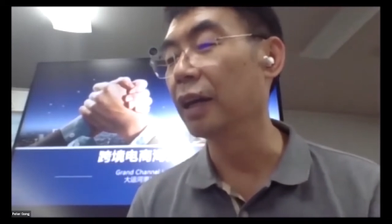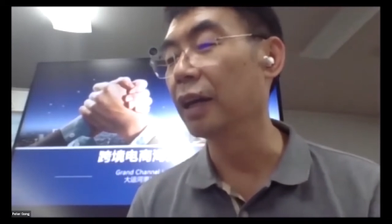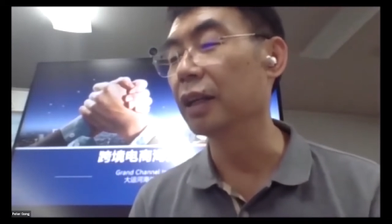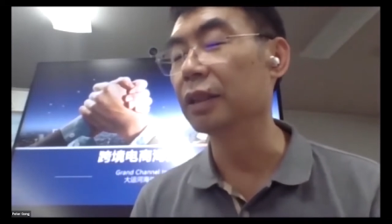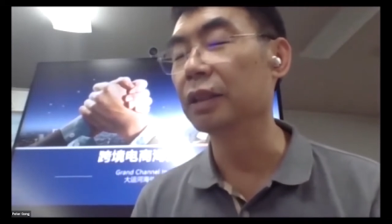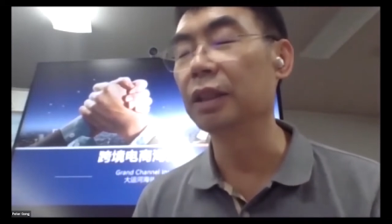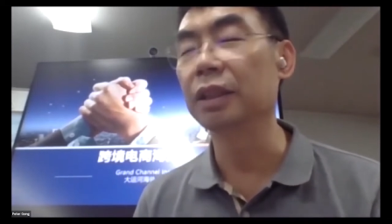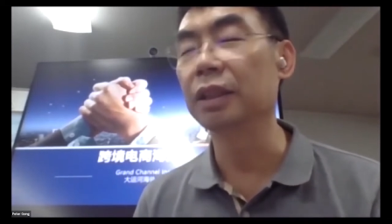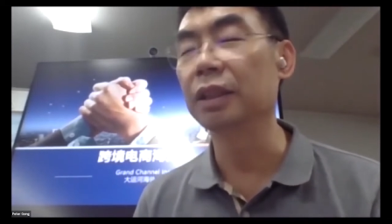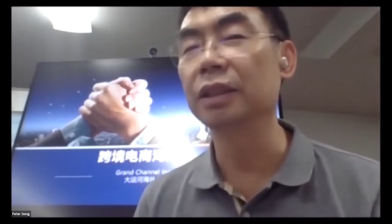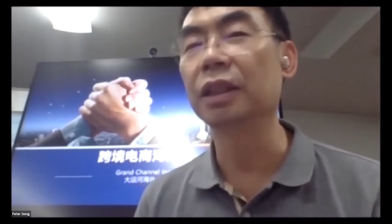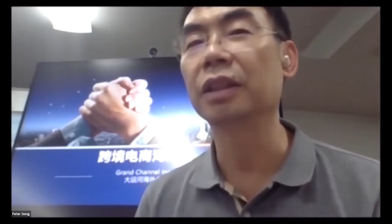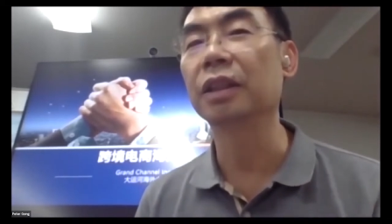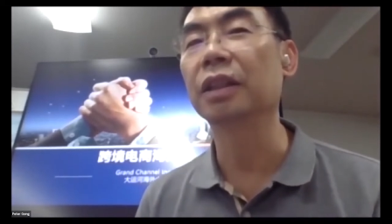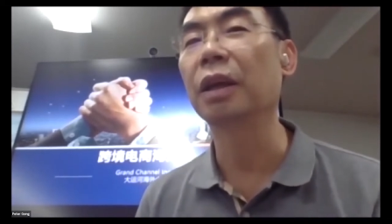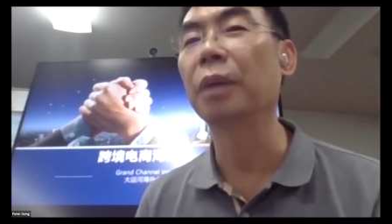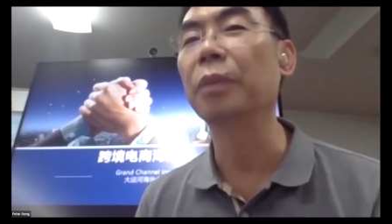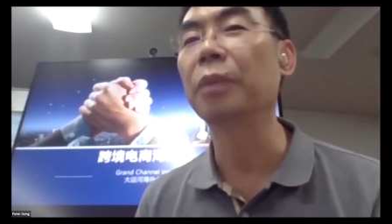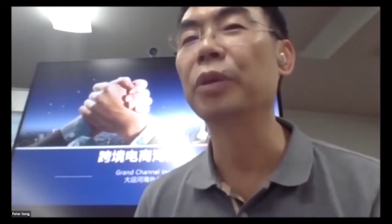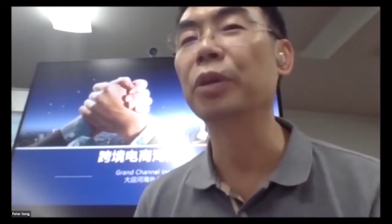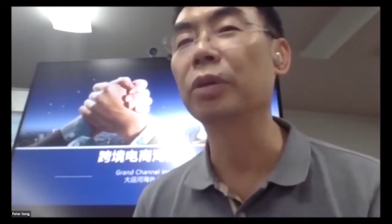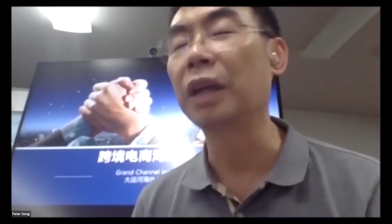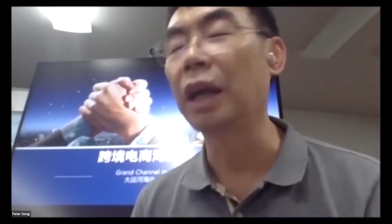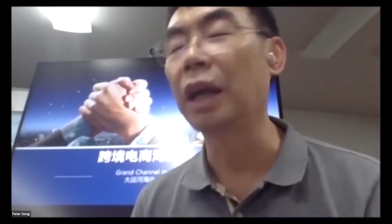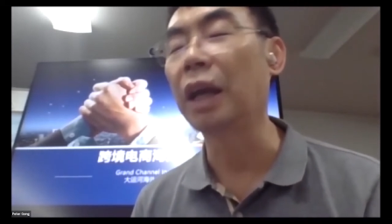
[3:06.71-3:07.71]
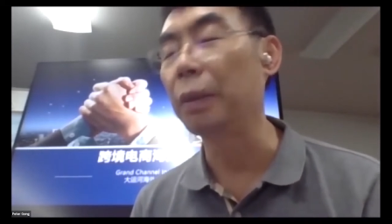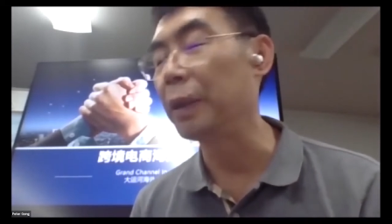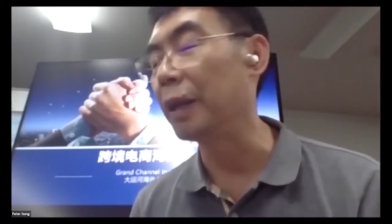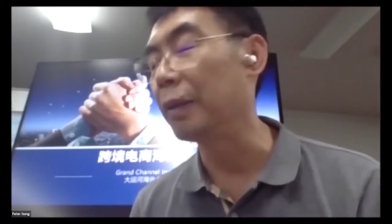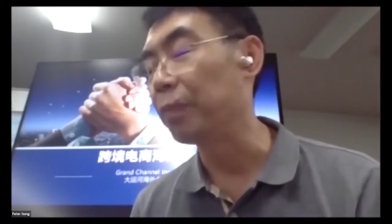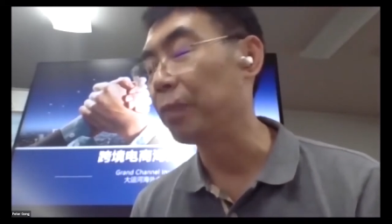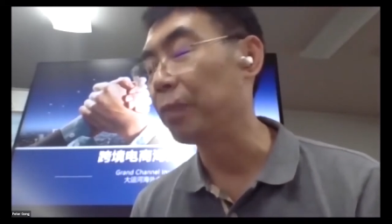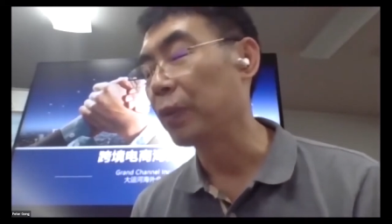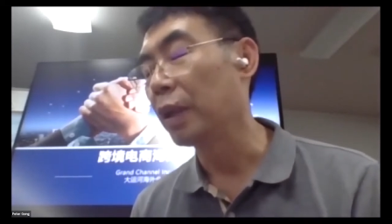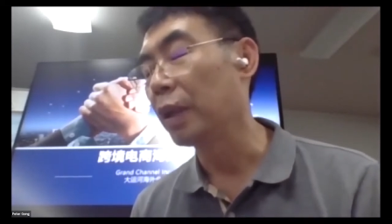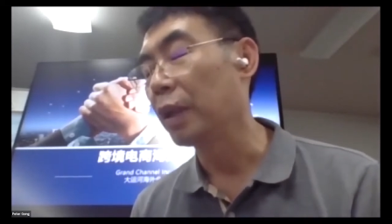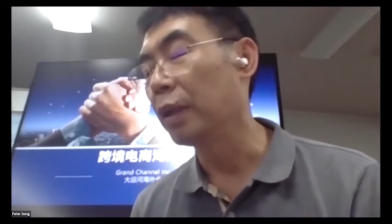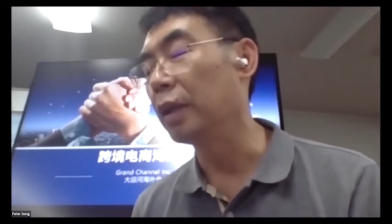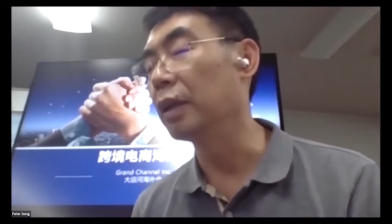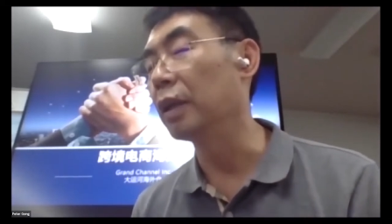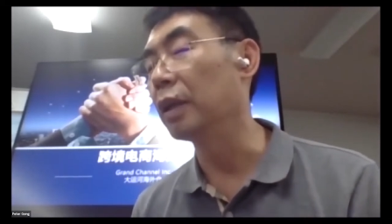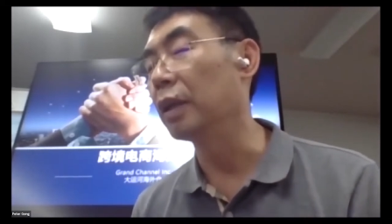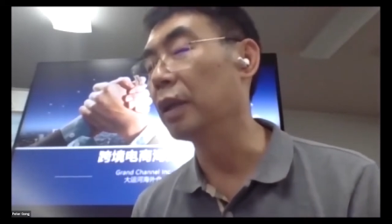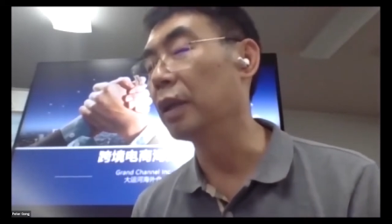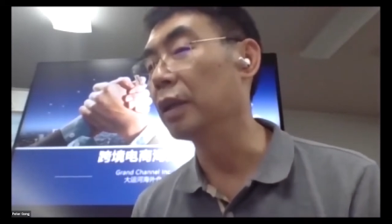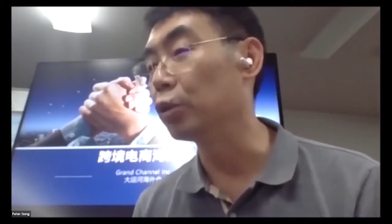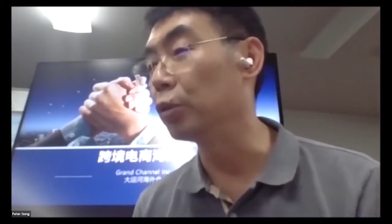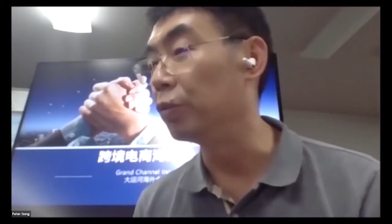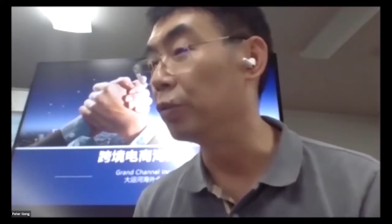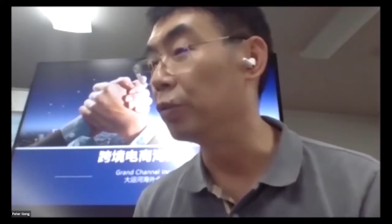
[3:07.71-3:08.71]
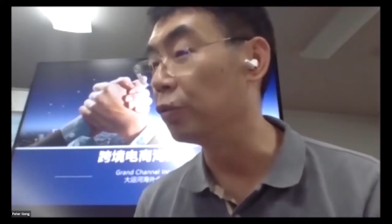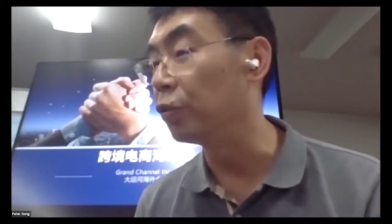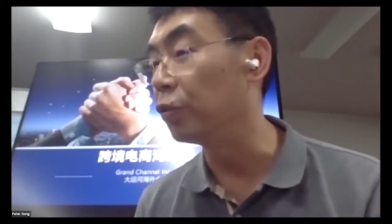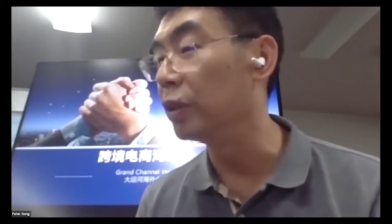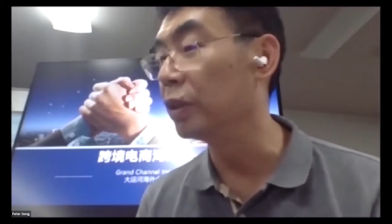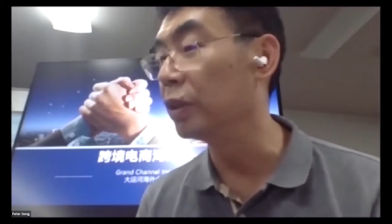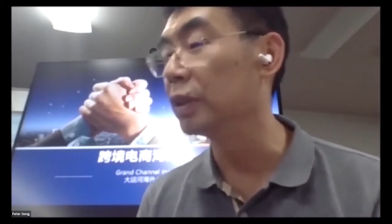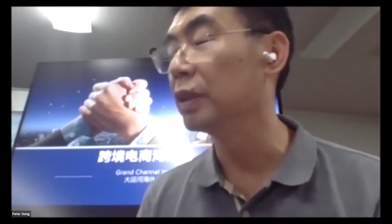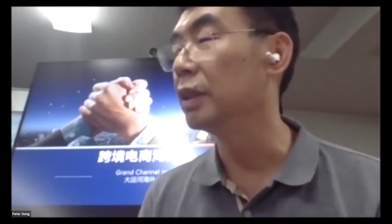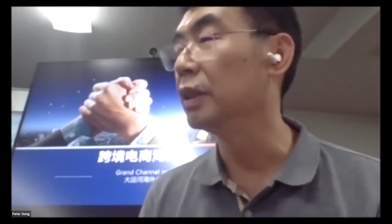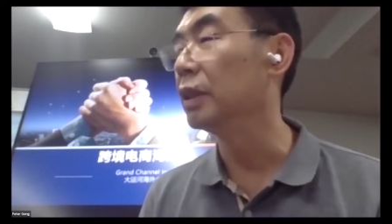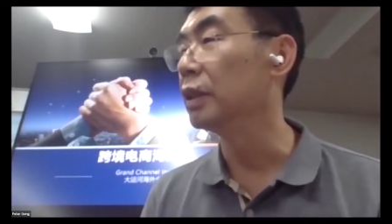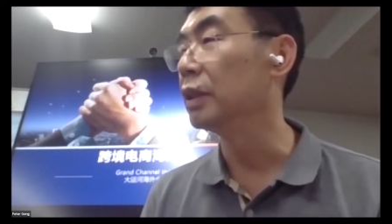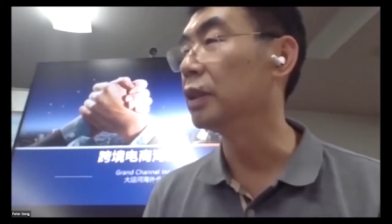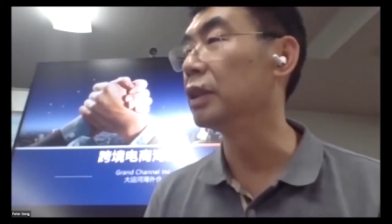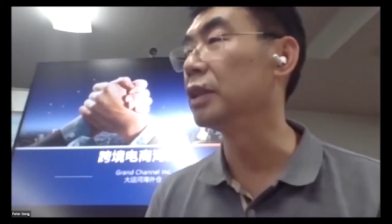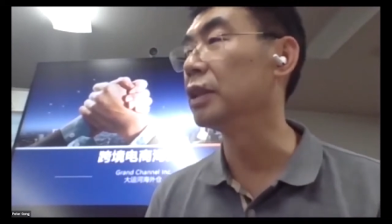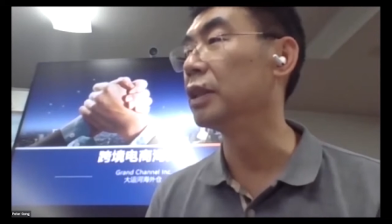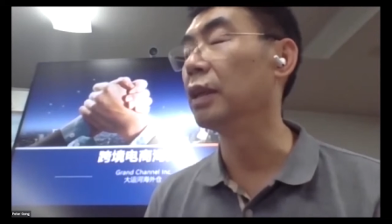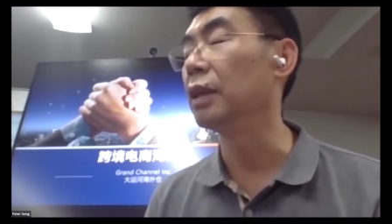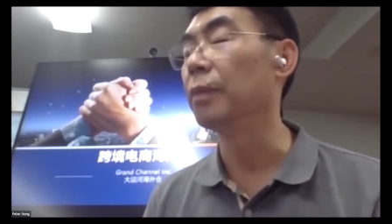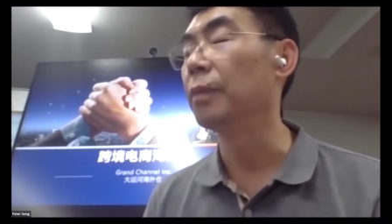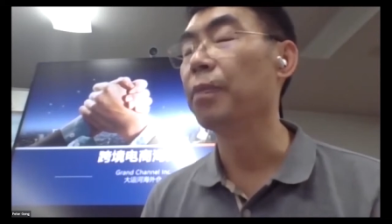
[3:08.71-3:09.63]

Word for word: 那现在它没有改变啊，顺丰这些